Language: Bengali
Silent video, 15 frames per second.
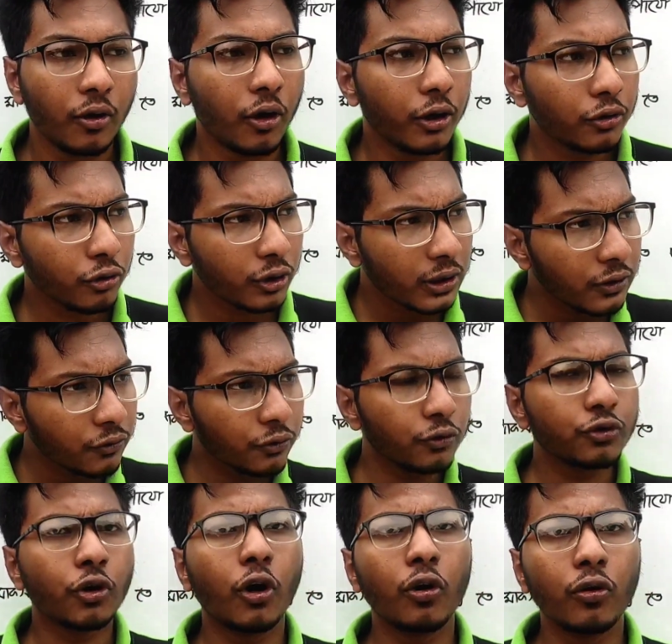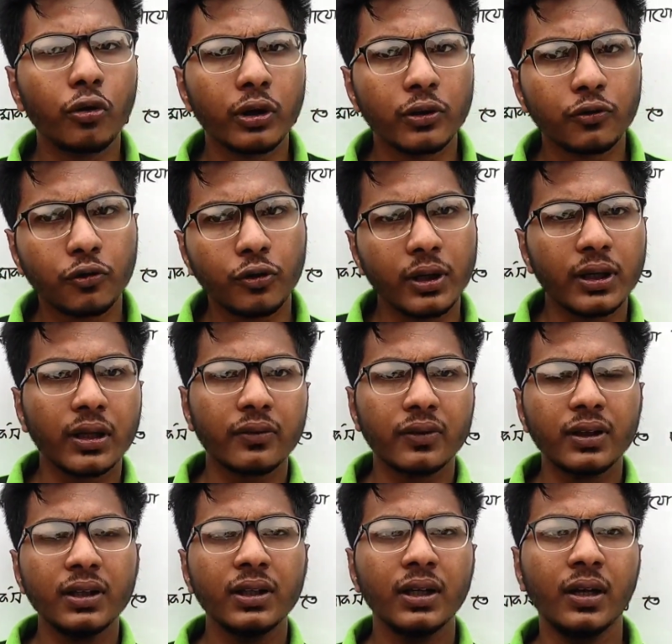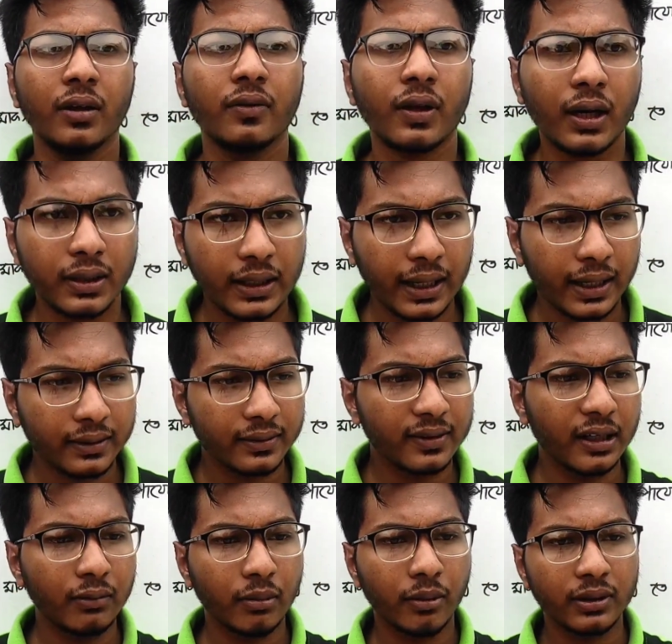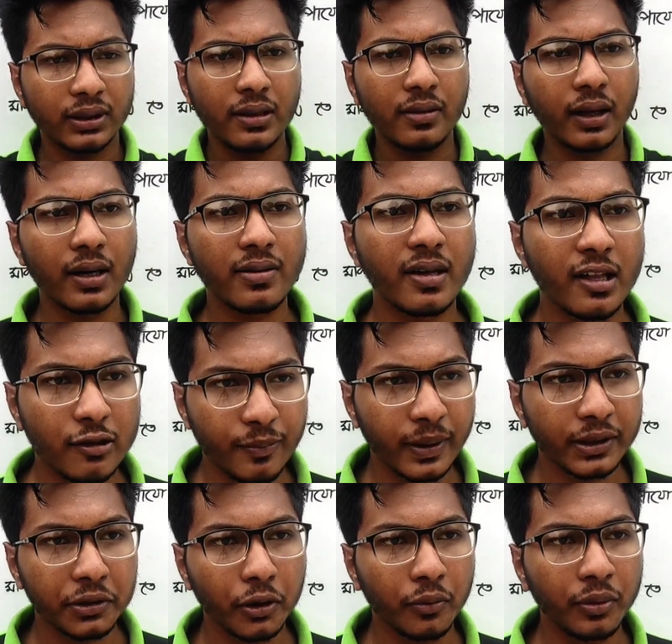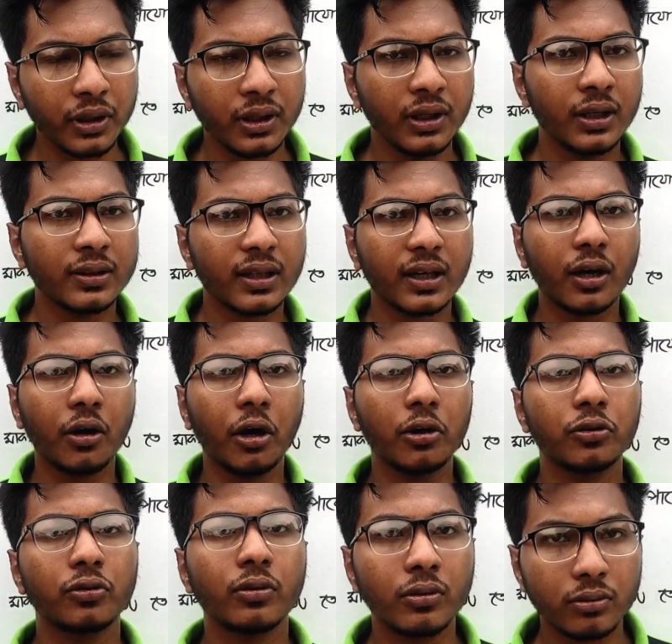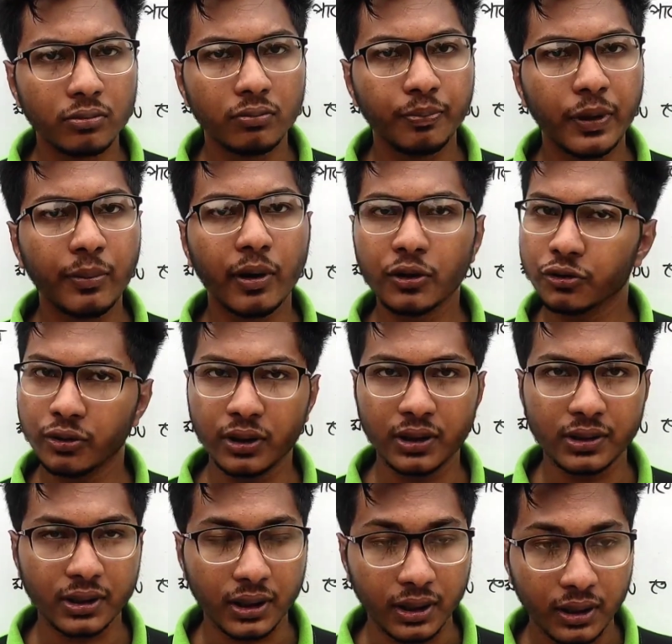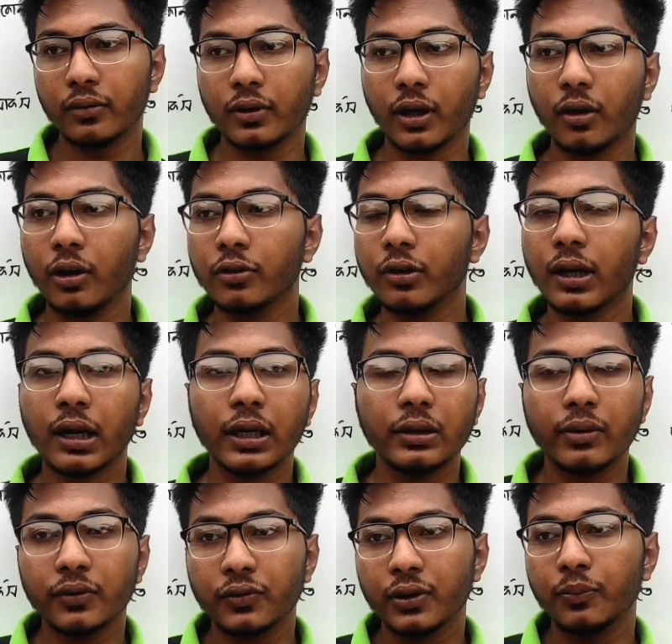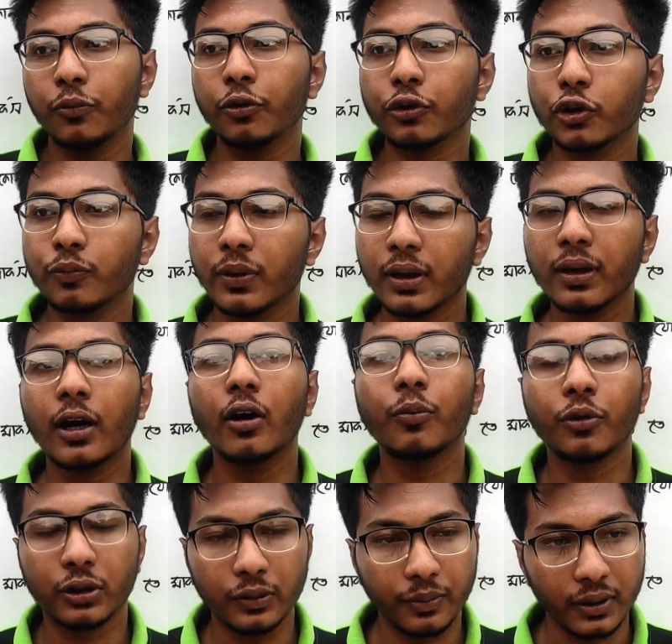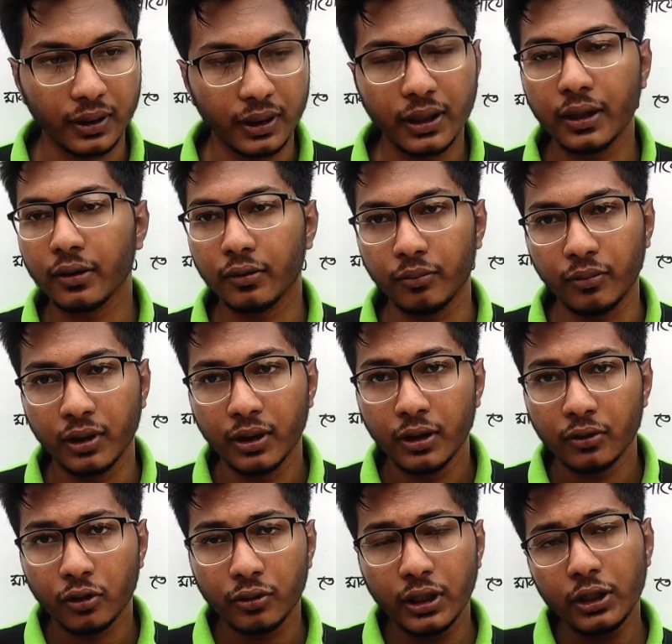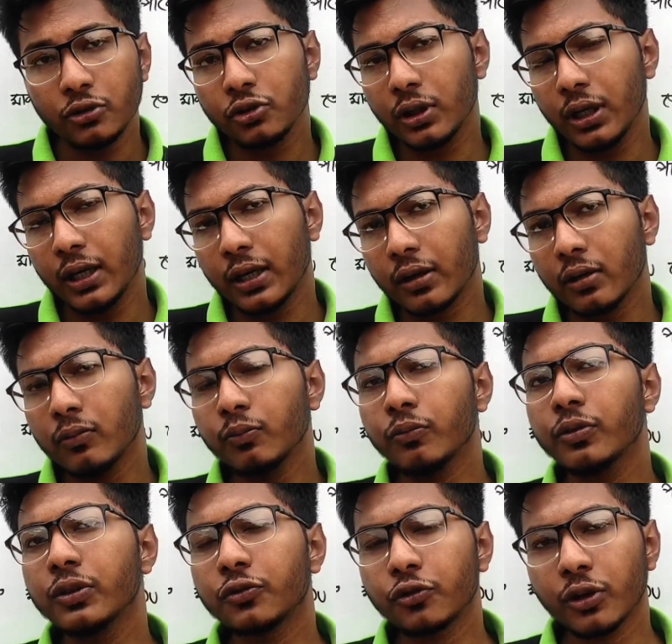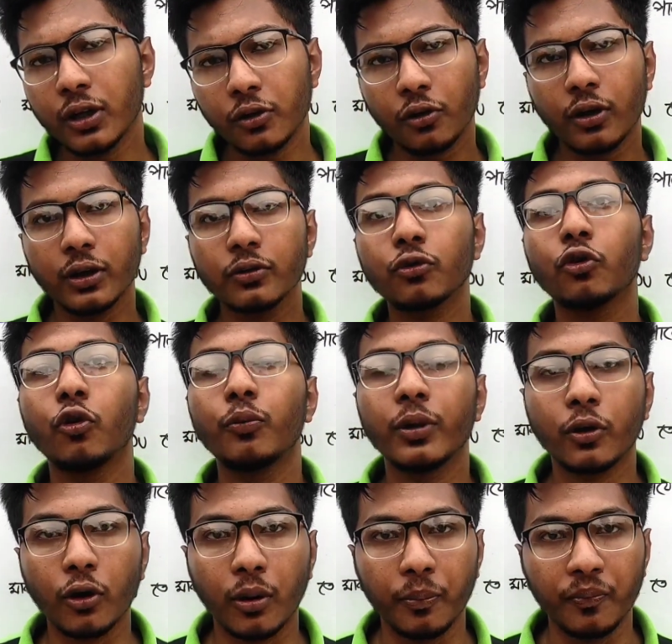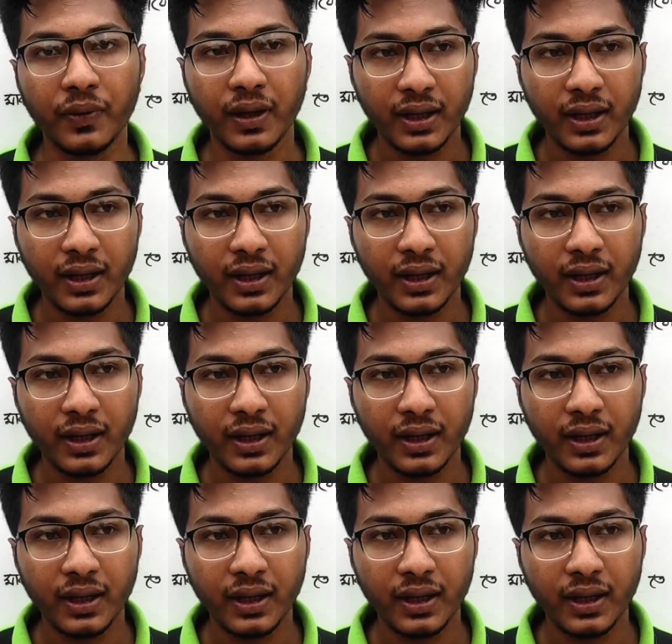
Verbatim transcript: হয়তো কিছু সংখ্যক স্টুডেন্ট আছে যারা দেখাতে চাইবে আমার তিন জায়গায় চান্স পাইতে হবে তারা হয়তো প্রিপারেশন নিচ্ছে তারা হয়তো ঢাকা ইউনিভার্সিটি পড়তে পারে নাও পড়তে পারে এরকম তো এই এরকম স্টুডেন্টের সংখ্যা কিন্তু খুবই কম